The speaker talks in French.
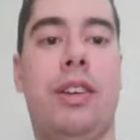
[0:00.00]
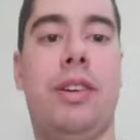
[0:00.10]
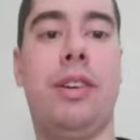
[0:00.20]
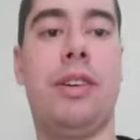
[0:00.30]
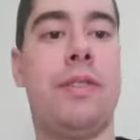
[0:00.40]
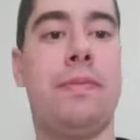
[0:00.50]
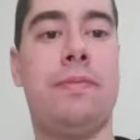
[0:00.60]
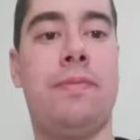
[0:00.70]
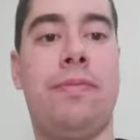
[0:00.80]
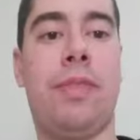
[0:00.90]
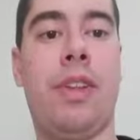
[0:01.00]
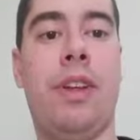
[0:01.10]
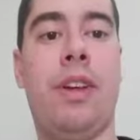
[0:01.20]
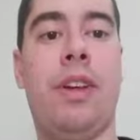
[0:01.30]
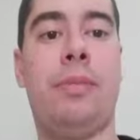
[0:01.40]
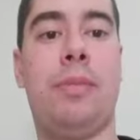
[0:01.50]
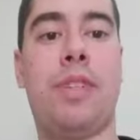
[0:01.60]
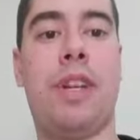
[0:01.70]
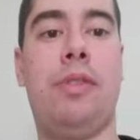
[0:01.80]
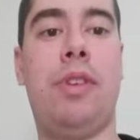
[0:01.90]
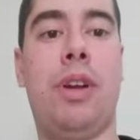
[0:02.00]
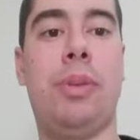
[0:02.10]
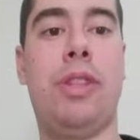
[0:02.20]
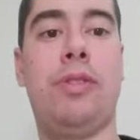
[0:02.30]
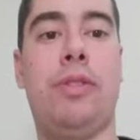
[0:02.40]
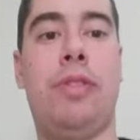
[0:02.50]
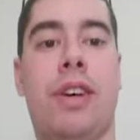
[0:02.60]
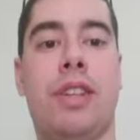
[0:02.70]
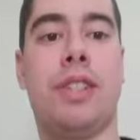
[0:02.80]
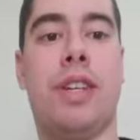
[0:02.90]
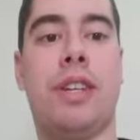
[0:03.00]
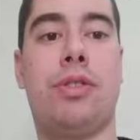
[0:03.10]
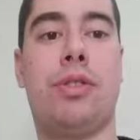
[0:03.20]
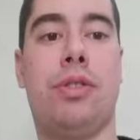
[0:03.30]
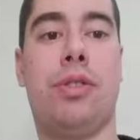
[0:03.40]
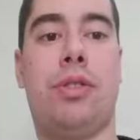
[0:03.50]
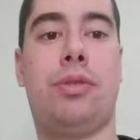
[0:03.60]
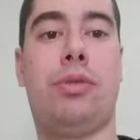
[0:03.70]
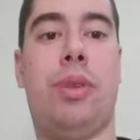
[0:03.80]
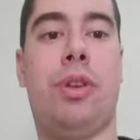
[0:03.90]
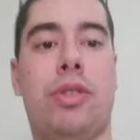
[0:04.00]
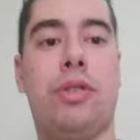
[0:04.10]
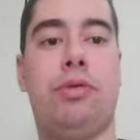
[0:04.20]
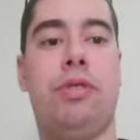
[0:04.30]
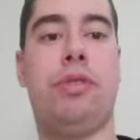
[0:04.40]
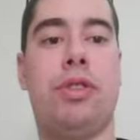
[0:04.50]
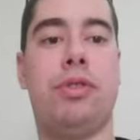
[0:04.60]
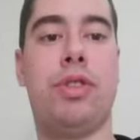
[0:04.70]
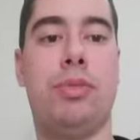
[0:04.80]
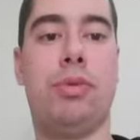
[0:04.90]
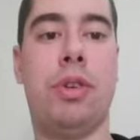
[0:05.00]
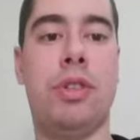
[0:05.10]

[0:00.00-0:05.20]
euh, parce qu'elle avait eu la bêtise de faire un sketch euh, en comparant un juif, je sais plus quoi.